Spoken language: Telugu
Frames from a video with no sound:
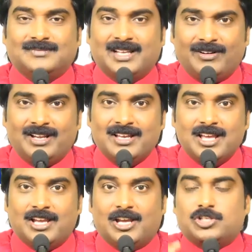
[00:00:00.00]
ఏమండి
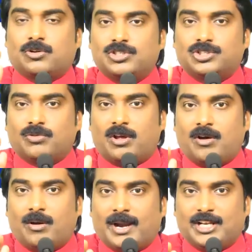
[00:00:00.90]
యేసుక్రీస్తు వారు
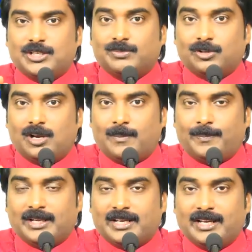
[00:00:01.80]
ఆ మాట
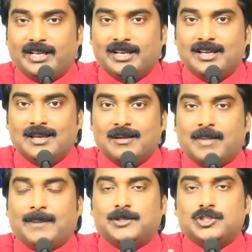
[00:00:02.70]
చెబుతున్నప్పటికీ
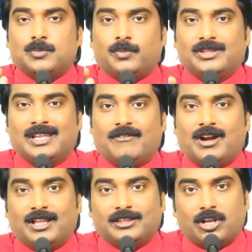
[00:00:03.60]
బాప్తిసం పొందిన
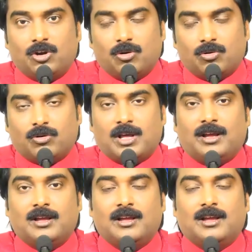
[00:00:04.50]
వాళ్ళందరిలో కూడా
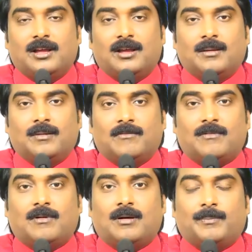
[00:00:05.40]

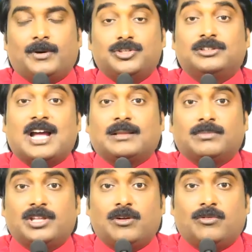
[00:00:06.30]

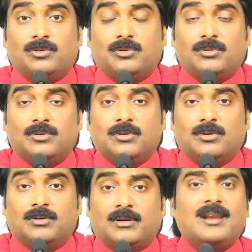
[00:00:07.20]
పరిశుద్ధాత్మ దేవుడు
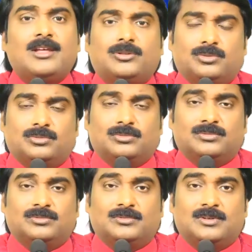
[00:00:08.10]
రాలేదు
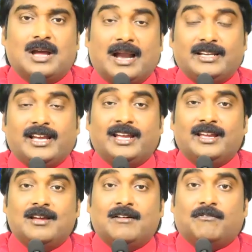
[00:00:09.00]
అంటే
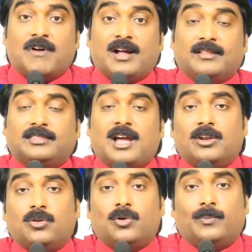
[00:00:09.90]

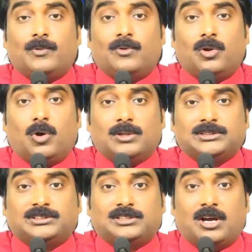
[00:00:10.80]
వాగ్దాన రూపంలో
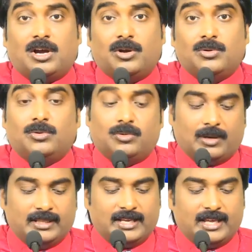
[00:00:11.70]
వస్తాడు
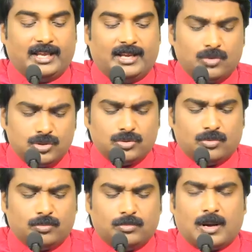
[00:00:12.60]
అందుకనే కొంచెం
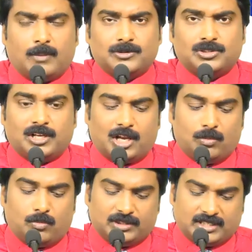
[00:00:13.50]
అపోస్తుల
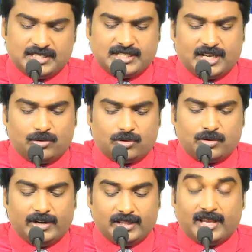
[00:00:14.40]
గారు మొదటి అధ్యాయం
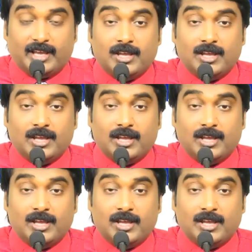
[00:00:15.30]
కూడా వెళితే